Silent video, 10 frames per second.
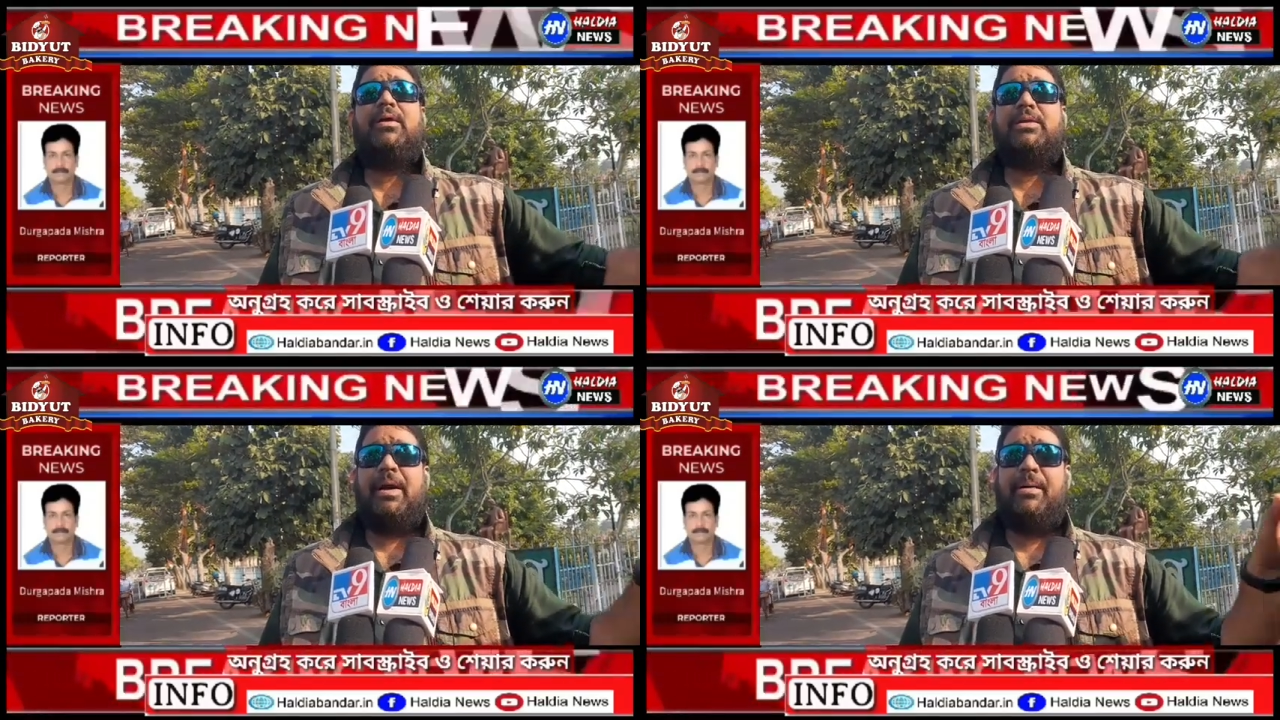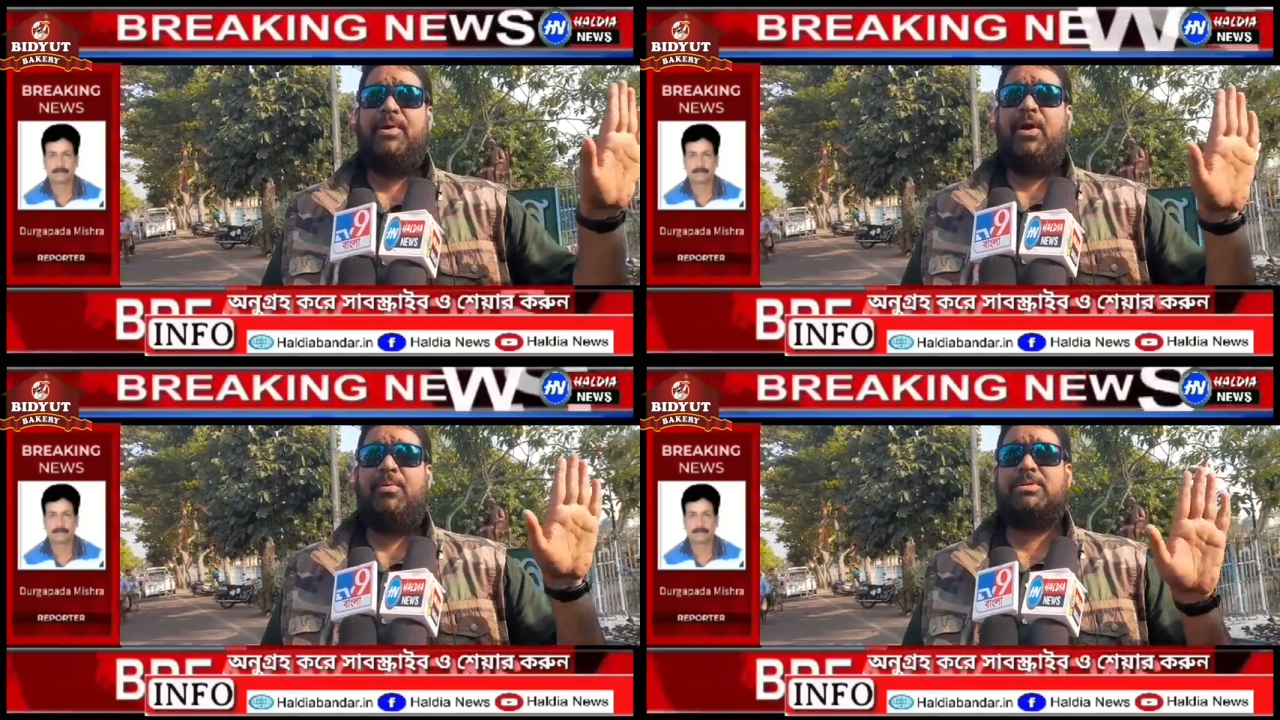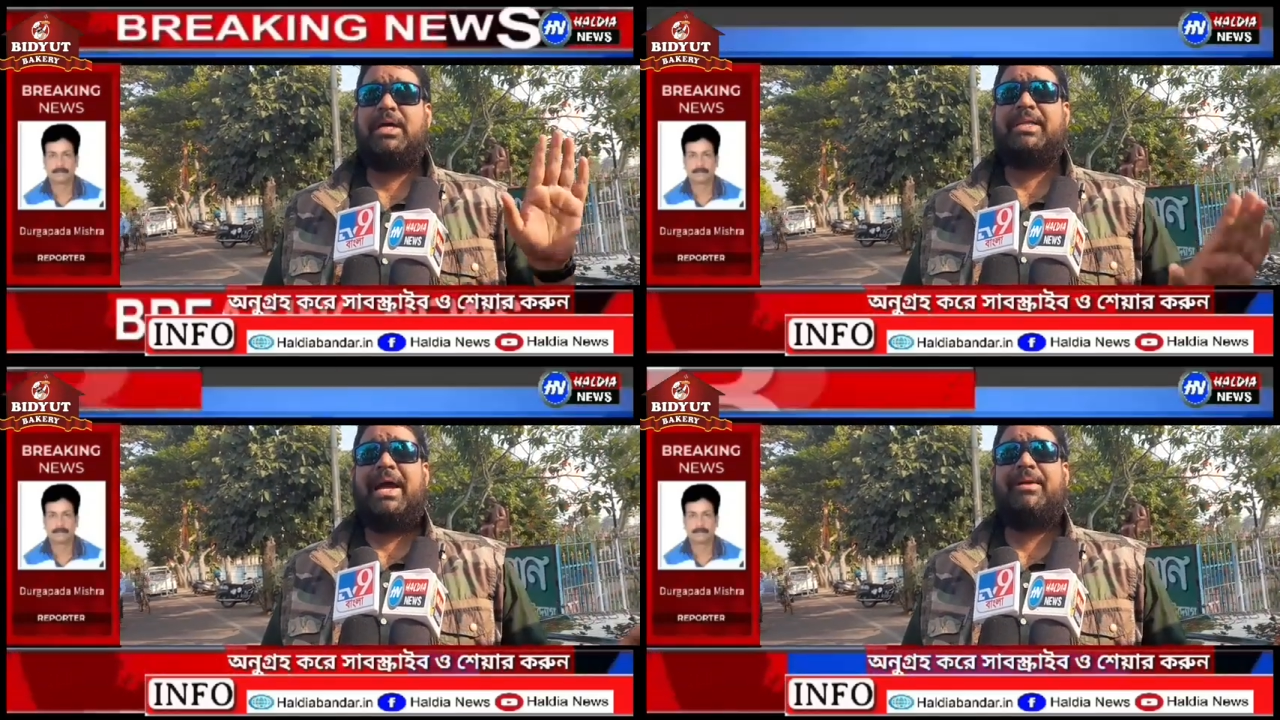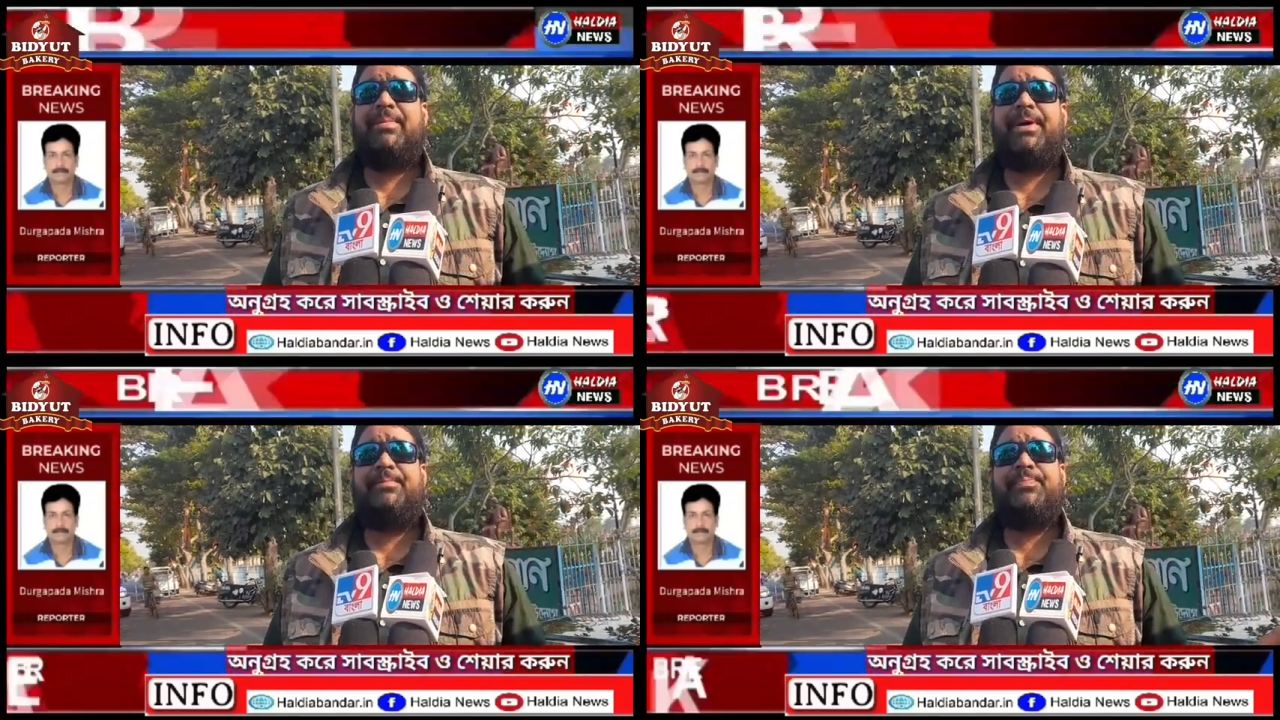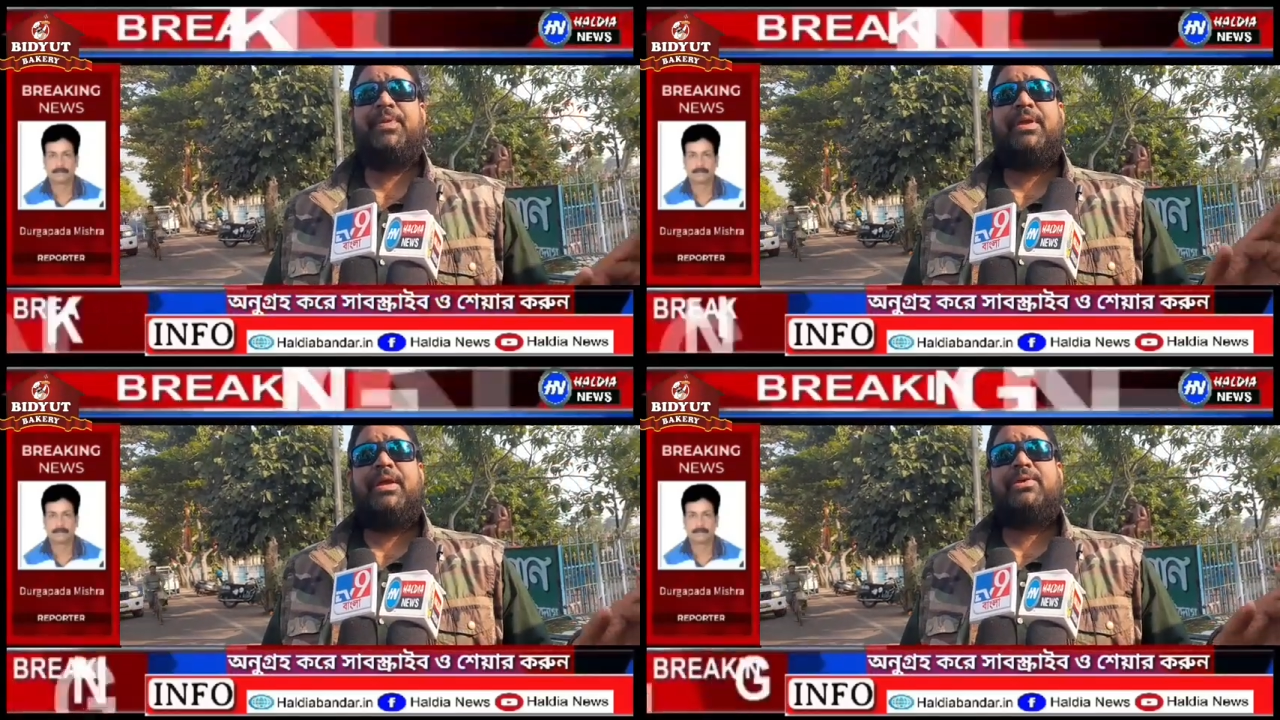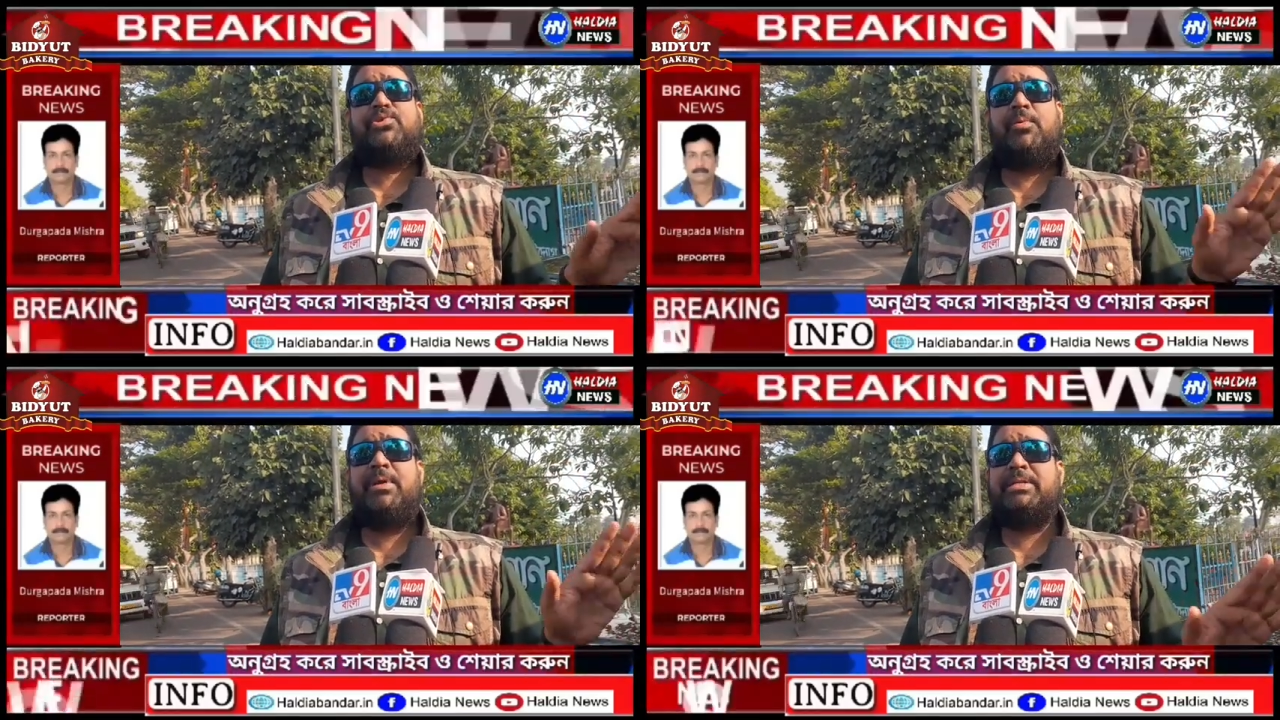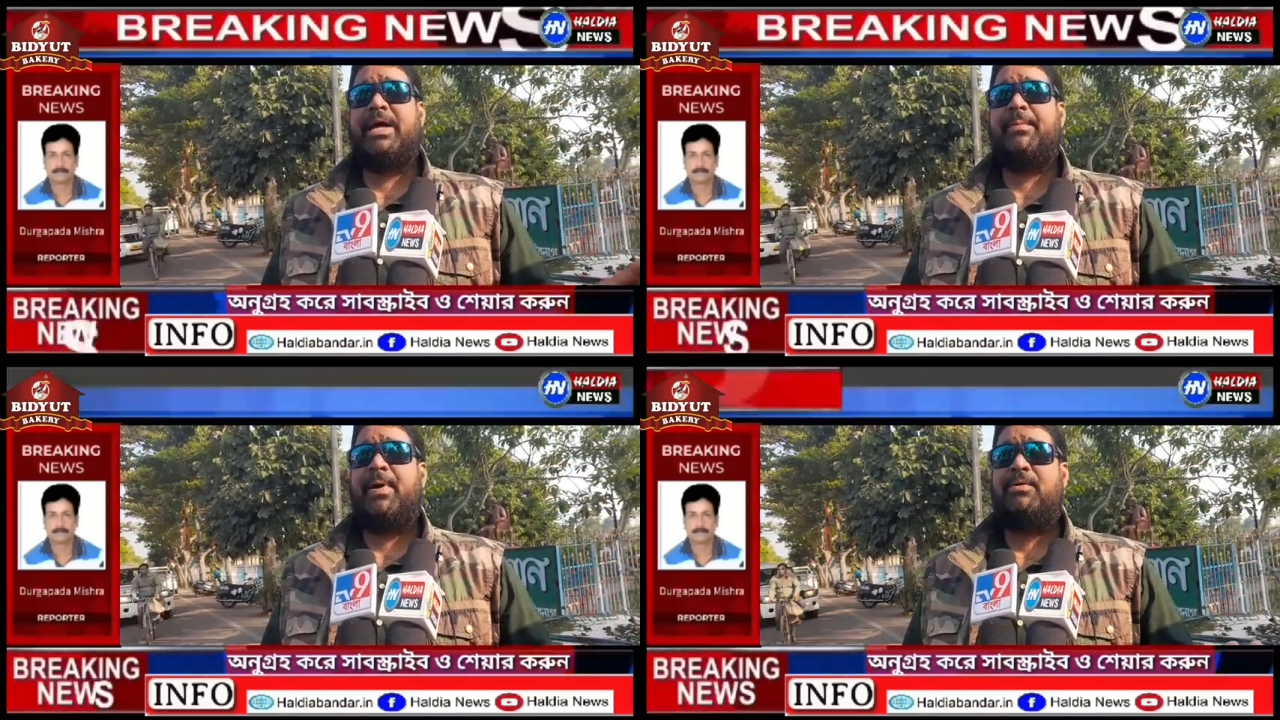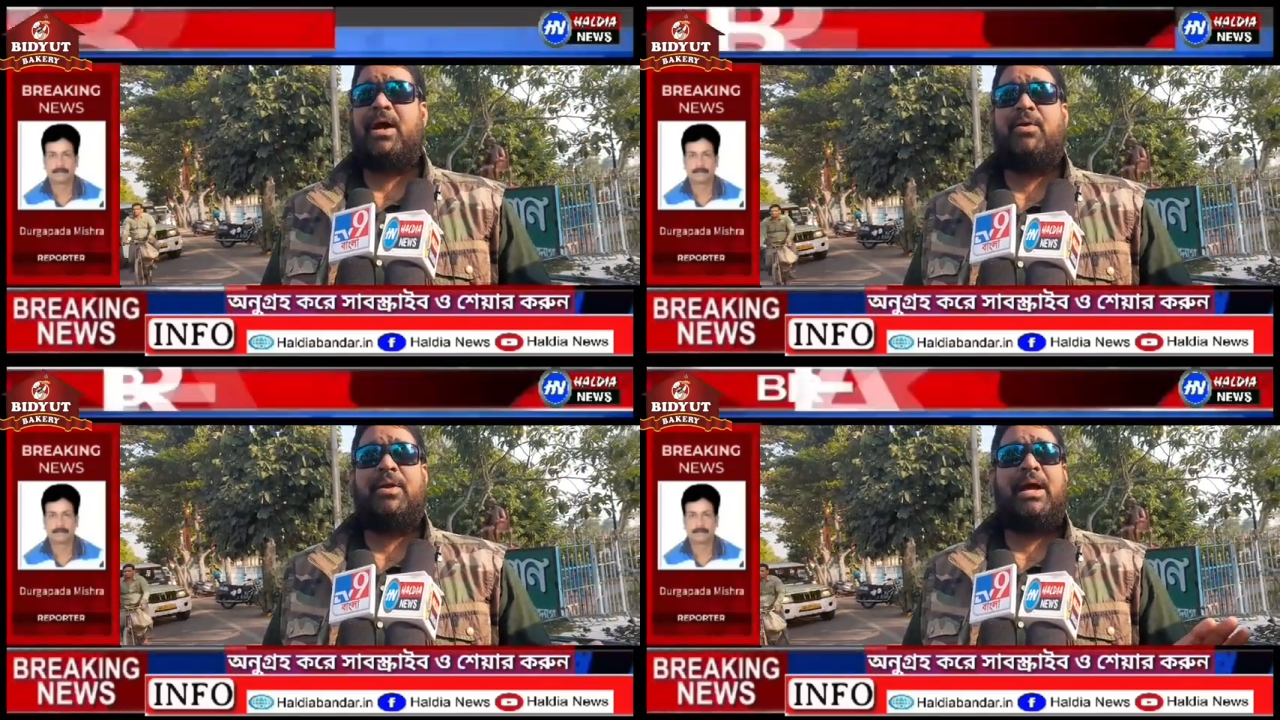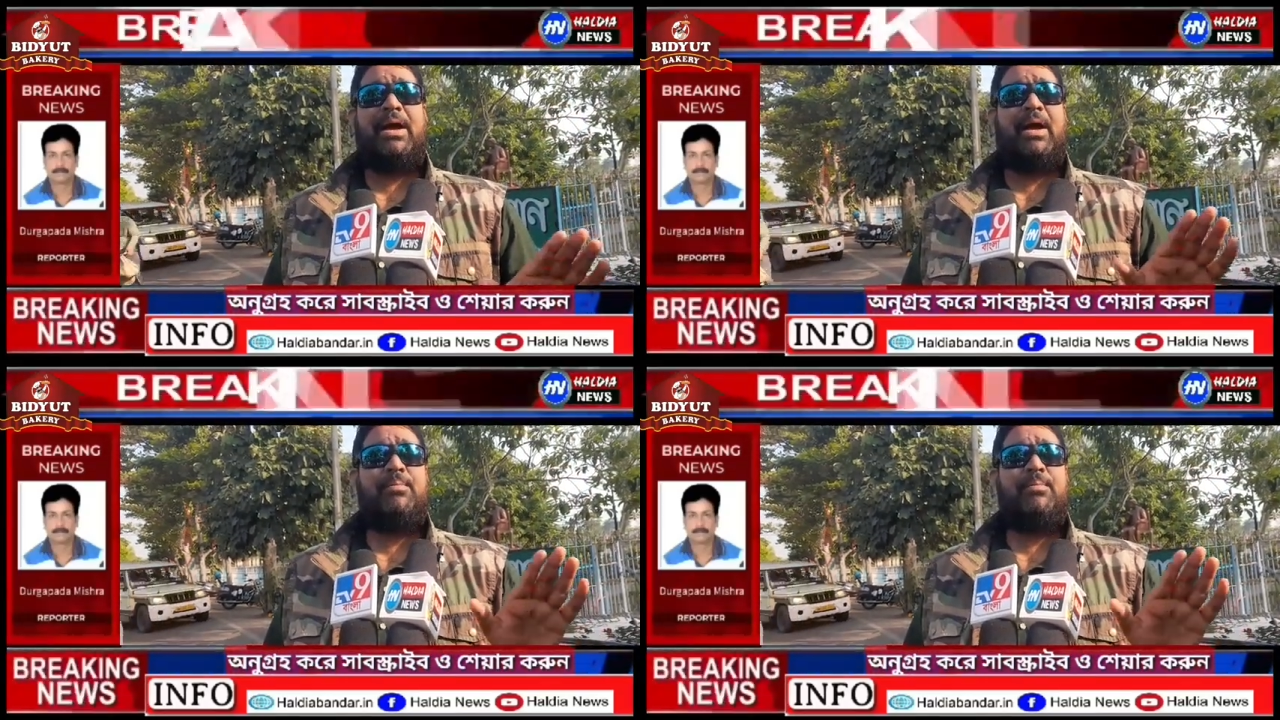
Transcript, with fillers: স্বাভাবিক অবস্থা থাকবে শ্রমিক তার পাওনা গন্ডা